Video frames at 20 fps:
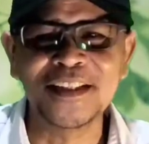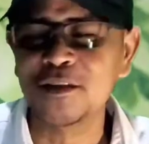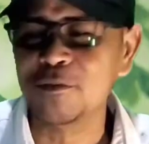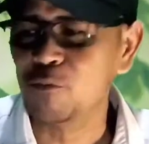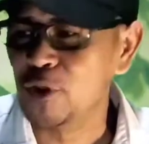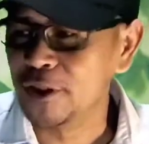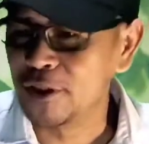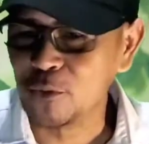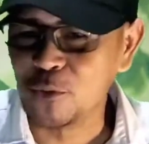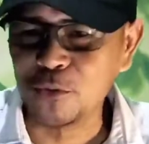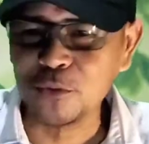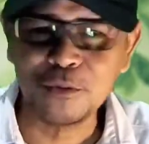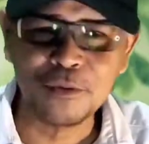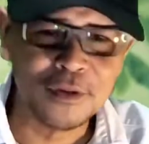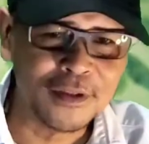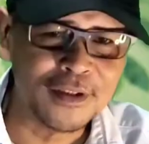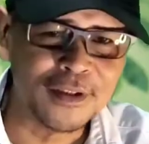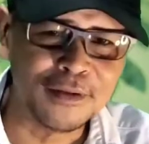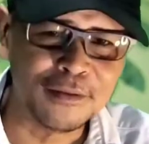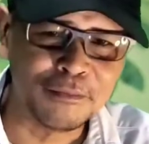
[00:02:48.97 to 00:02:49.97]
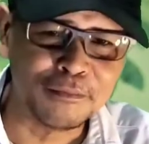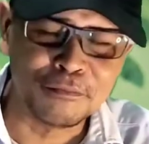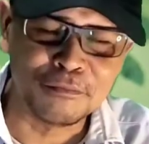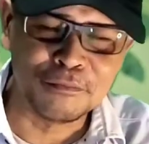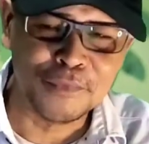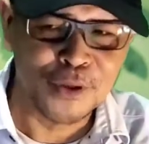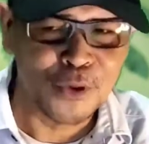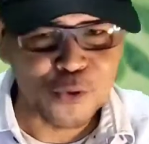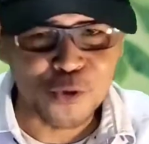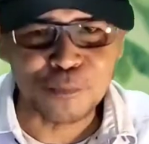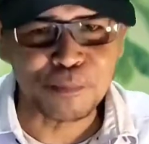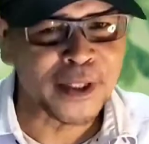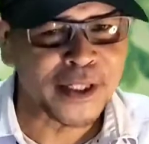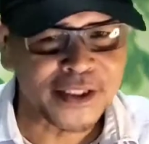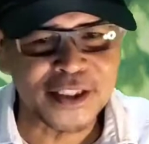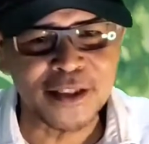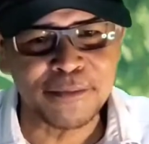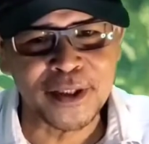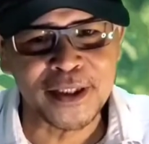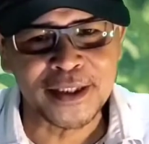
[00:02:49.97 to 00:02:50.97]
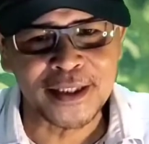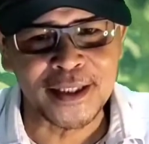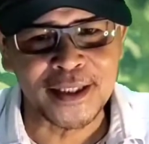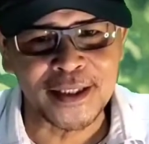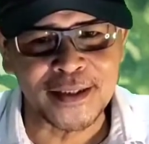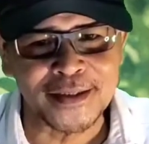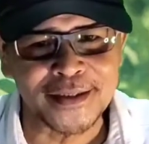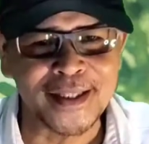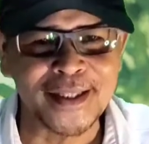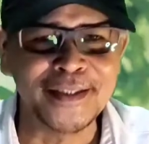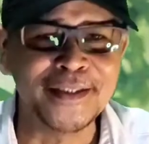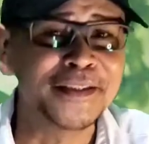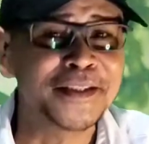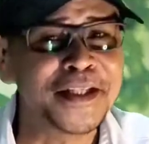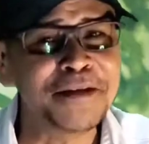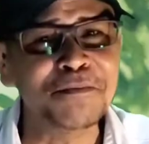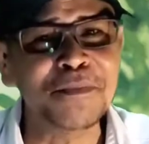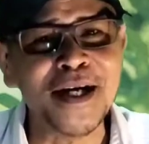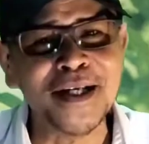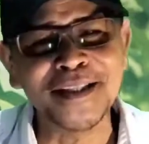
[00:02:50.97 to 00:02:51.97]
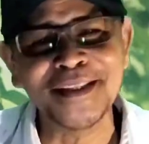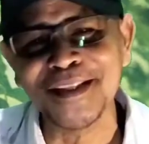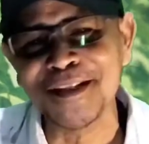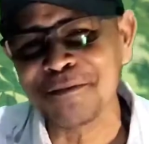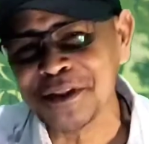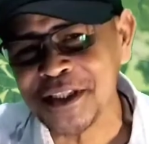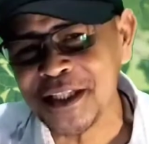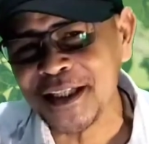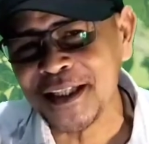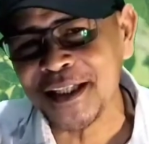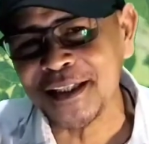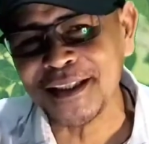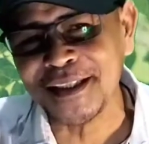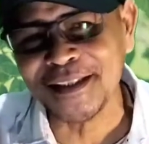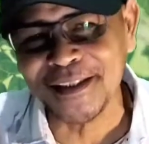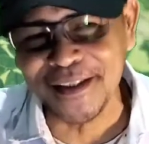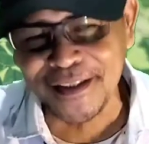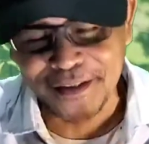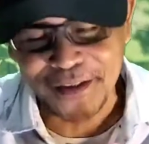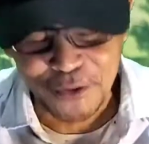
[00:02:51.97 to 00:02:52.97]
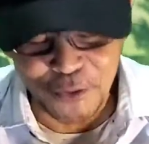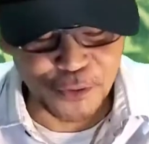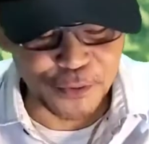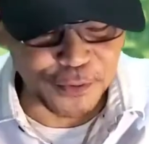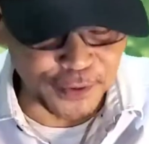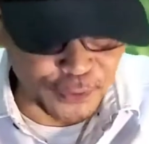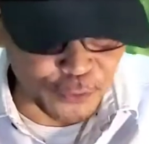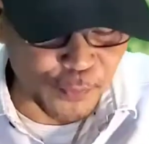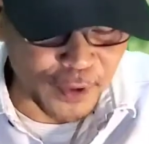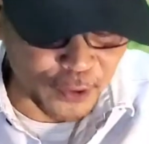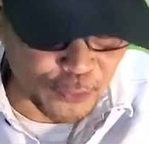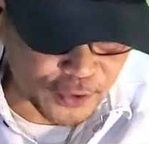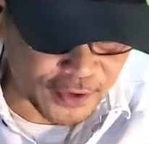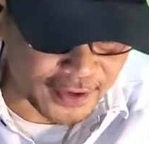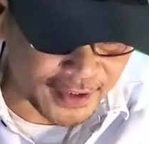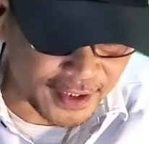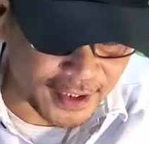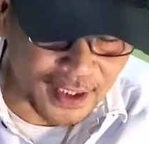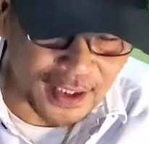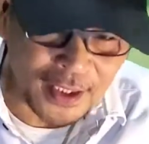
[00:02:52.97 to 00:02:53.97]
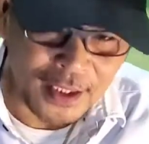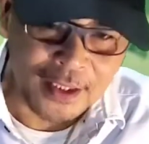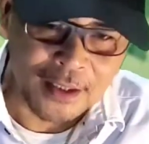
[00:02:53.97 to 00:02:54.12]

Jadi semuanya tuh uh, menurut versi mereka dan diterima di tengah masyarakat. Ya itu itu bagusnya. Ya.